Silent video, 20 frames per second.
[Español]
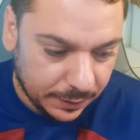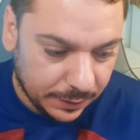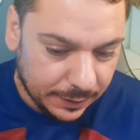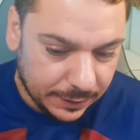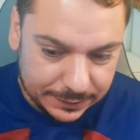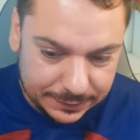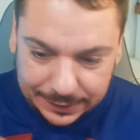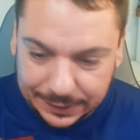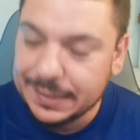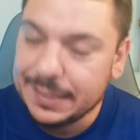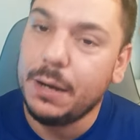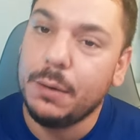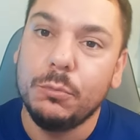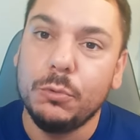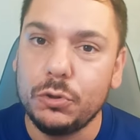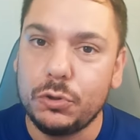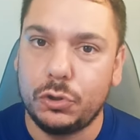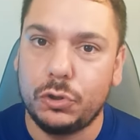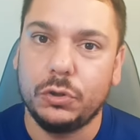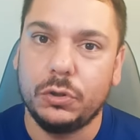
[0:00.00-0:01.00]
salía
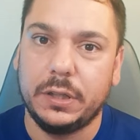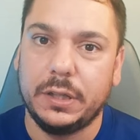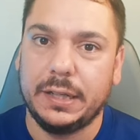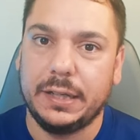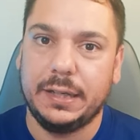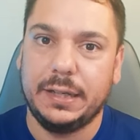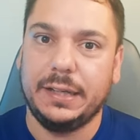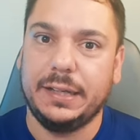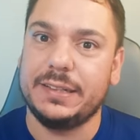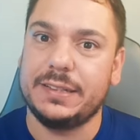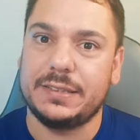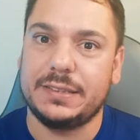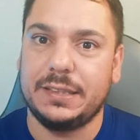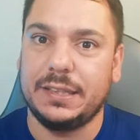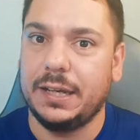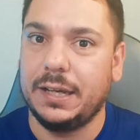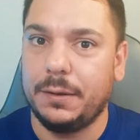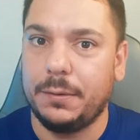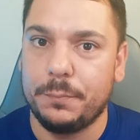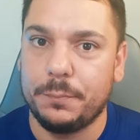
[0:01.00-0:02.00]
mucho eh,
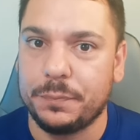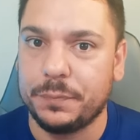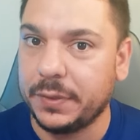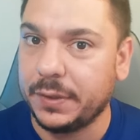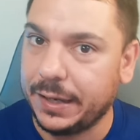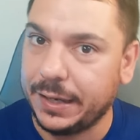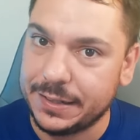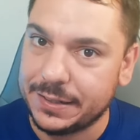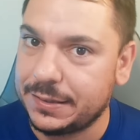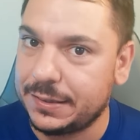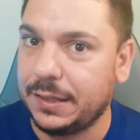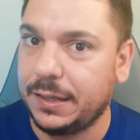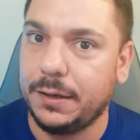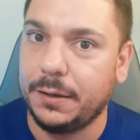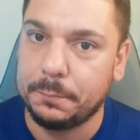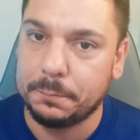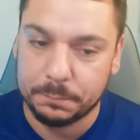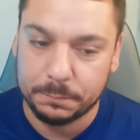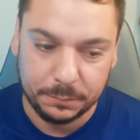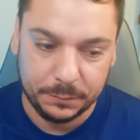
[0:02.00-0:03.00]
esta, esta,
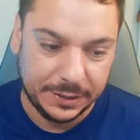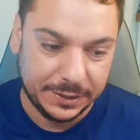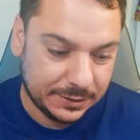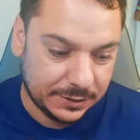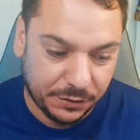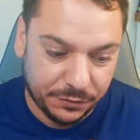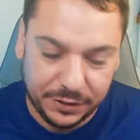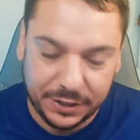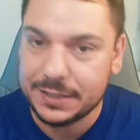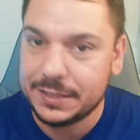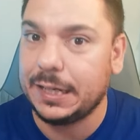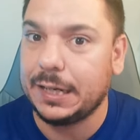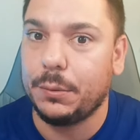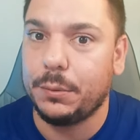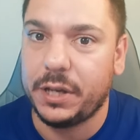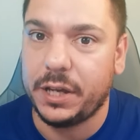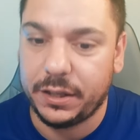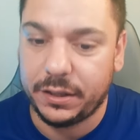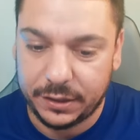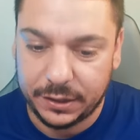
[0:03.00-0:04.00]
esta frase que
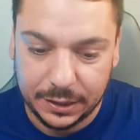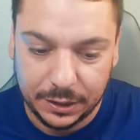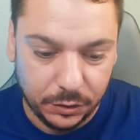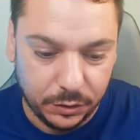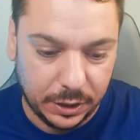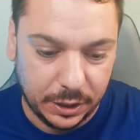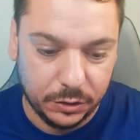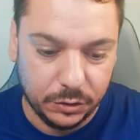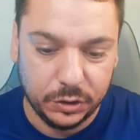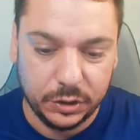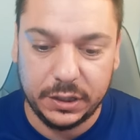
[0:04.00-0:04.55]
voy a decir ahora, ¿no?